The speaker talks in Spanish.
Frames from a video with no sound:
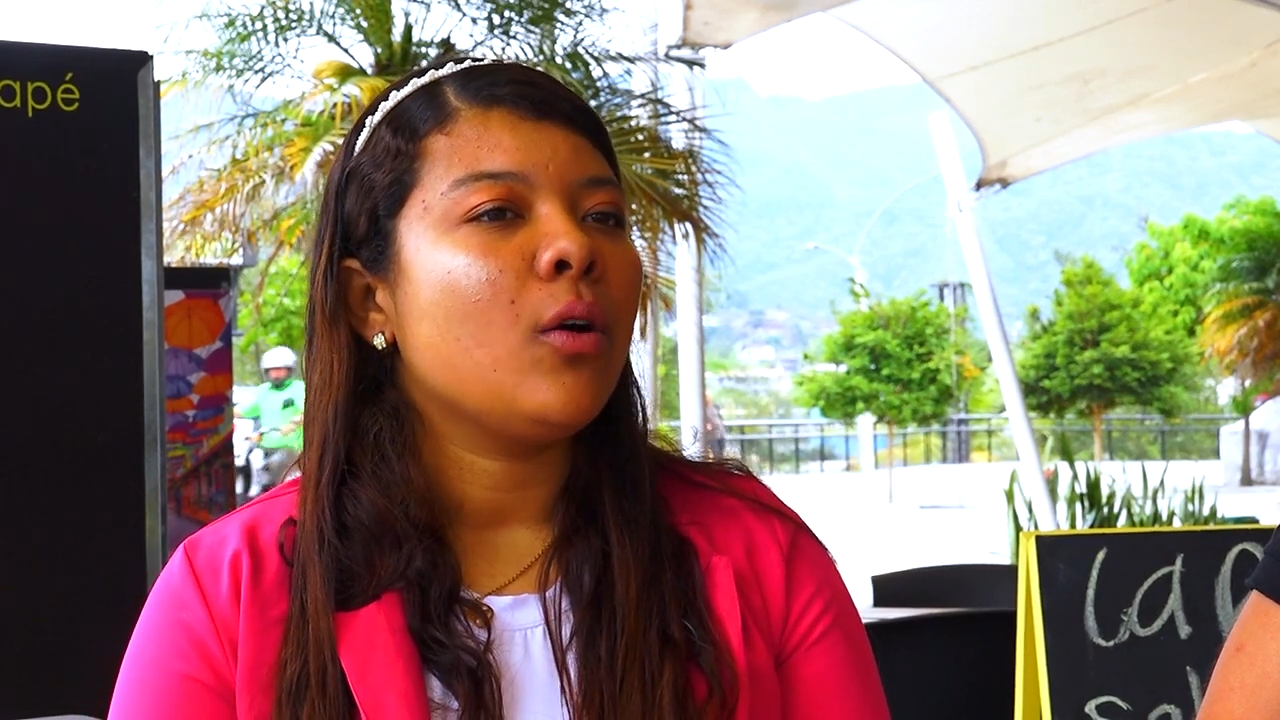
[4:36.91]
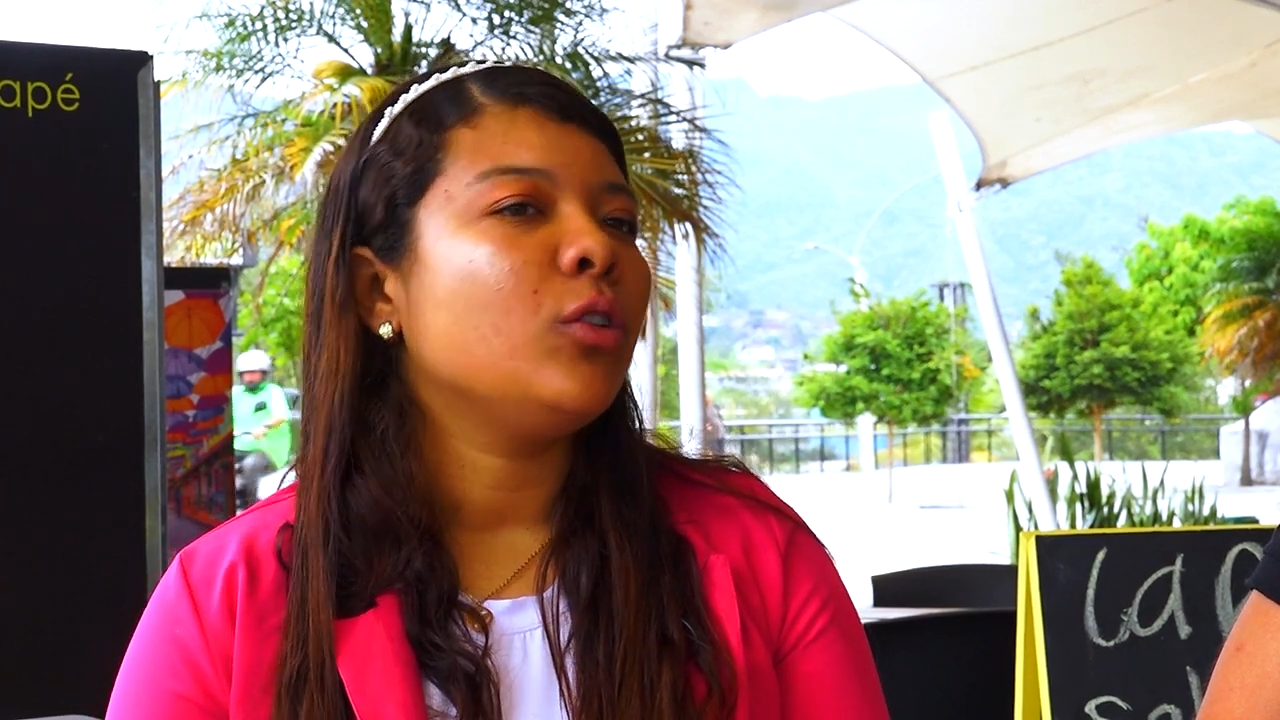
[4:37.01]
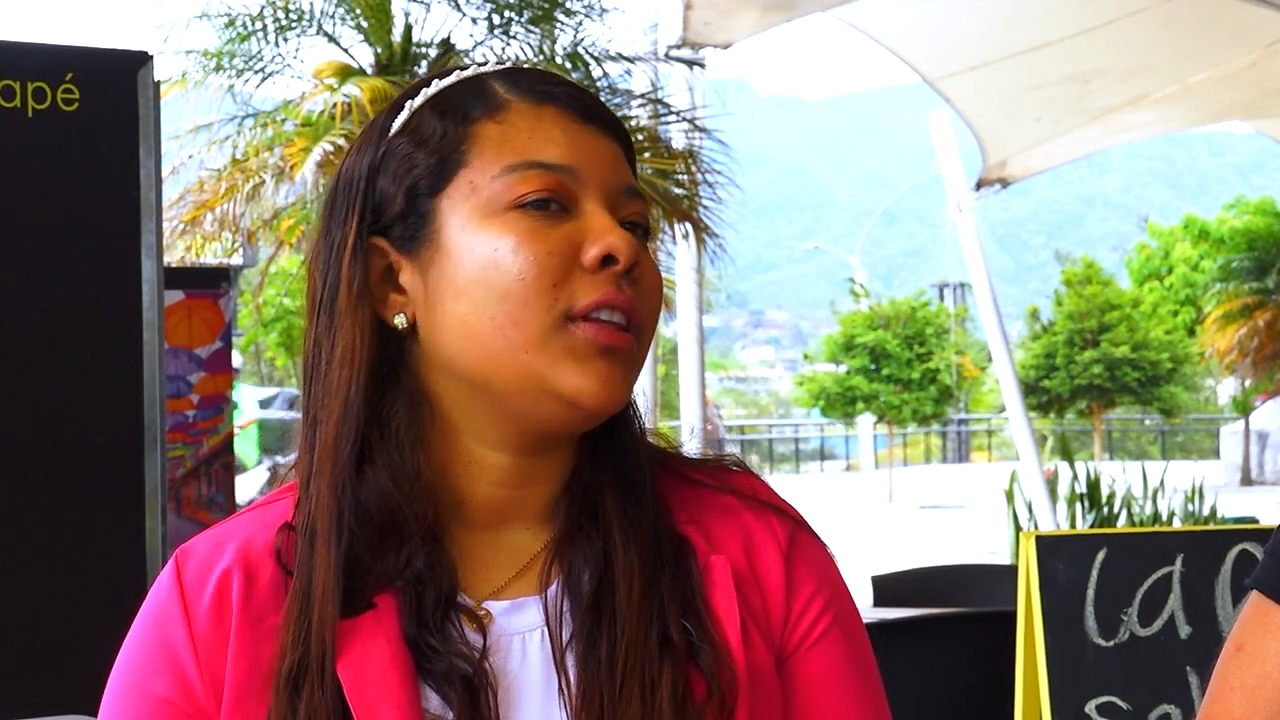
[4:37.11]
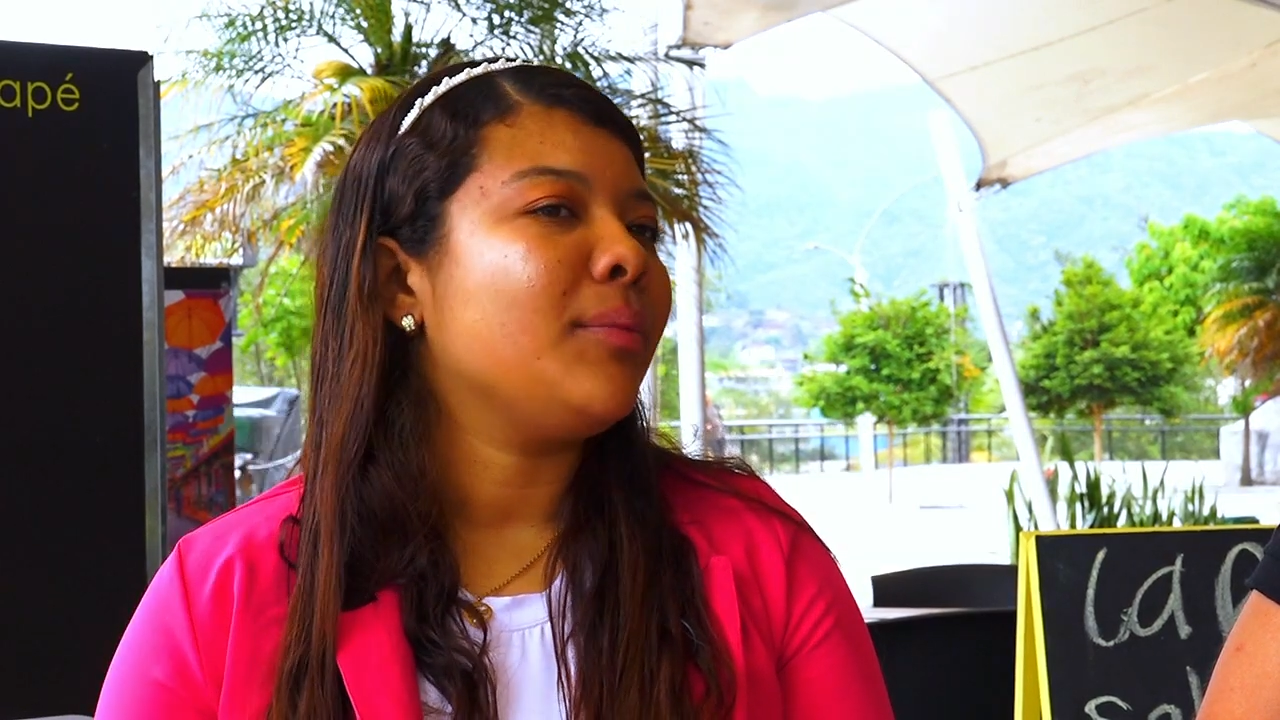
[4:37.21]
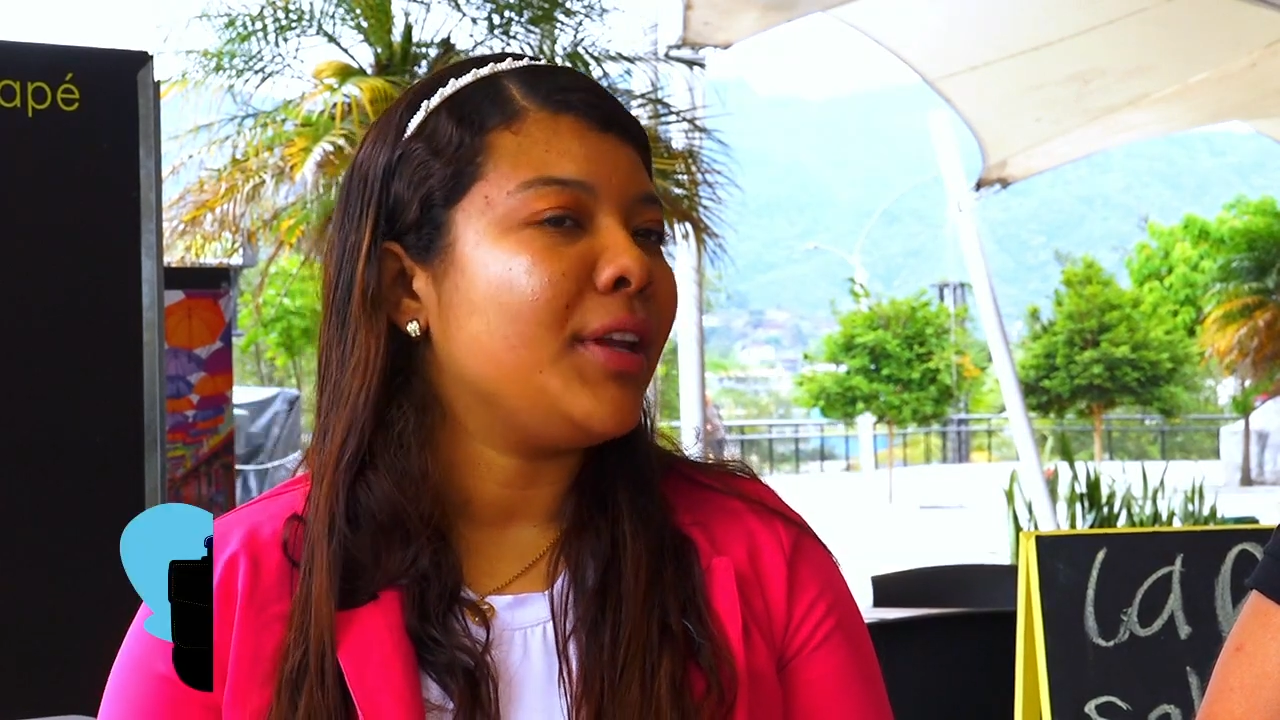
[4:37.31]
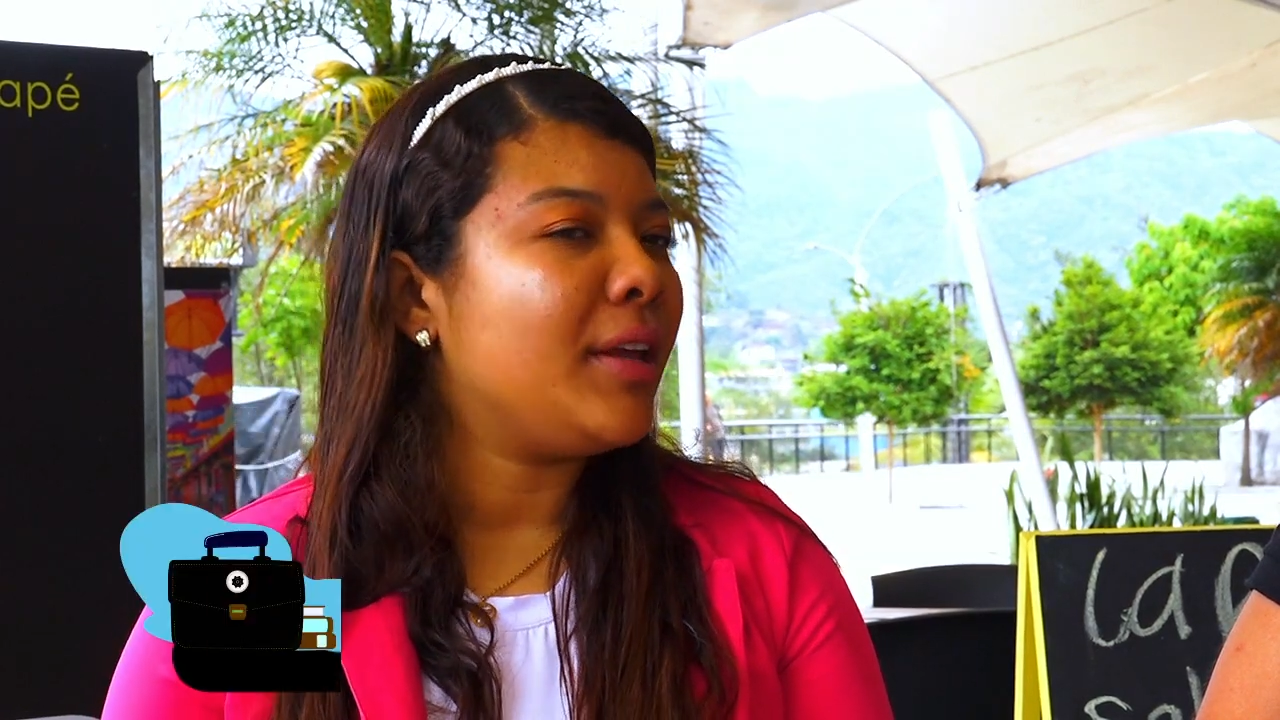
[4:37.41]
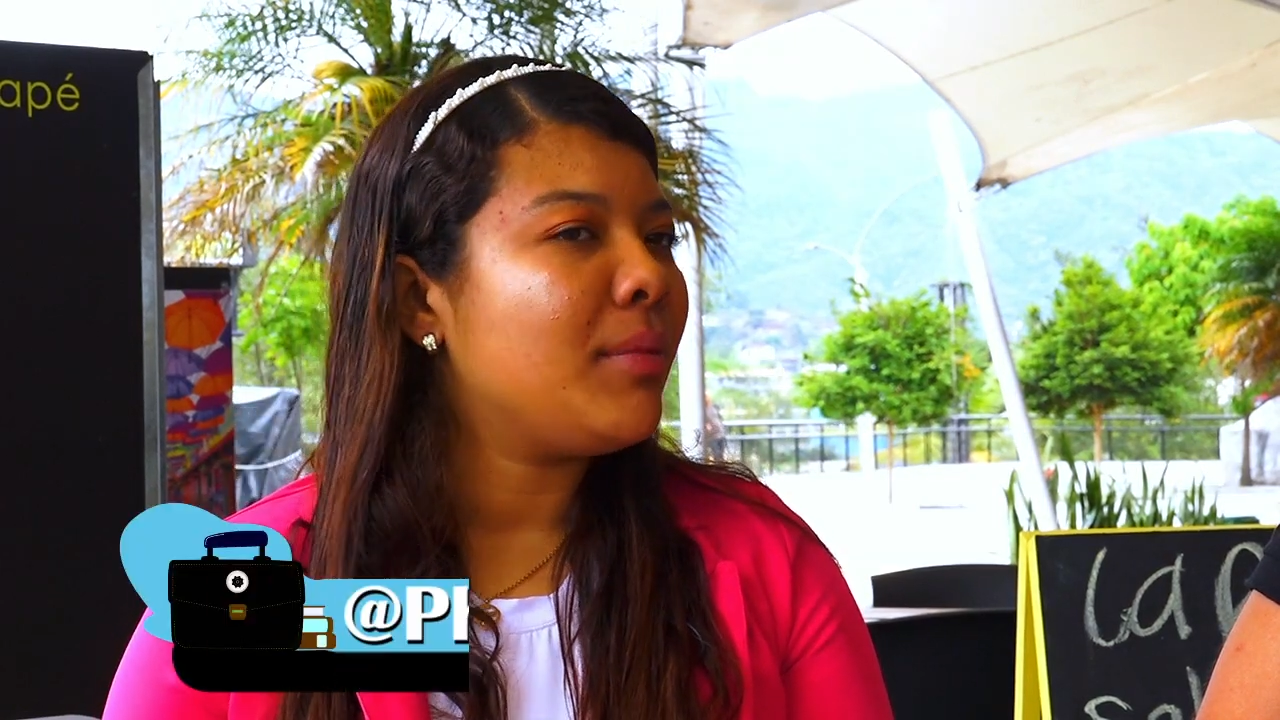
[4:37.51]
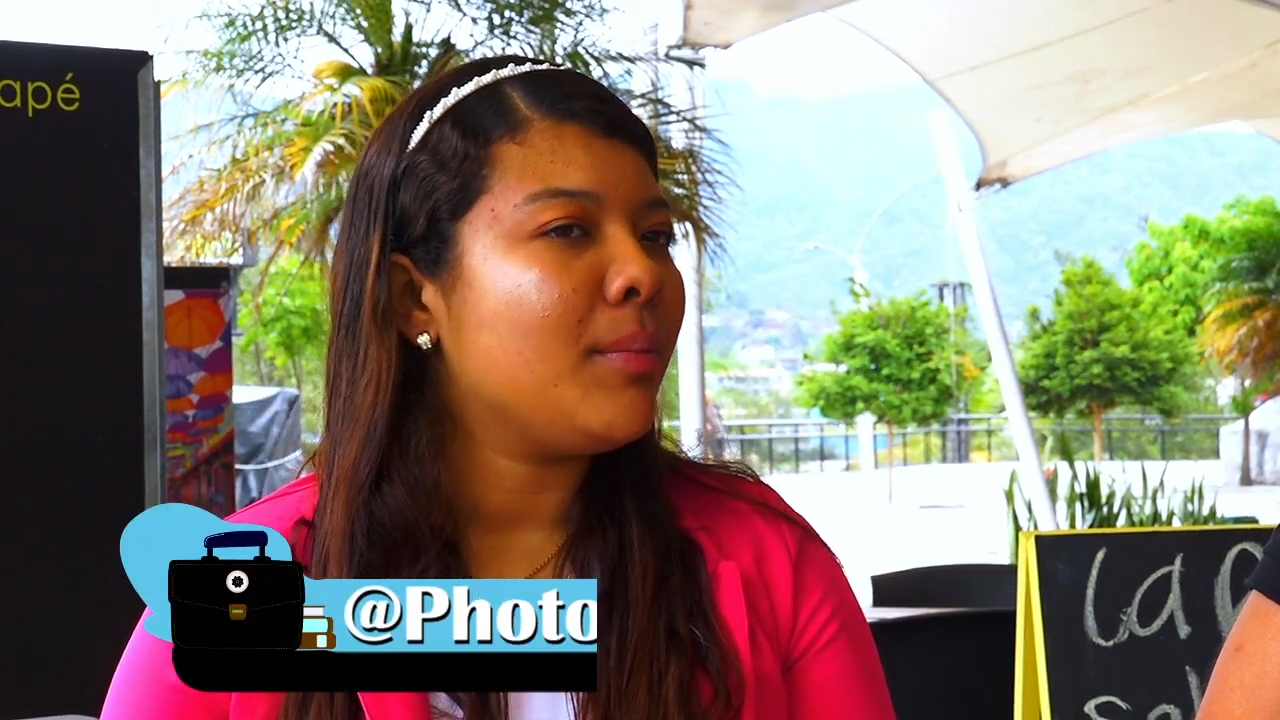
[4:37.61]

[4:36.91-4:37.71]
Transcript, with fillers: o también en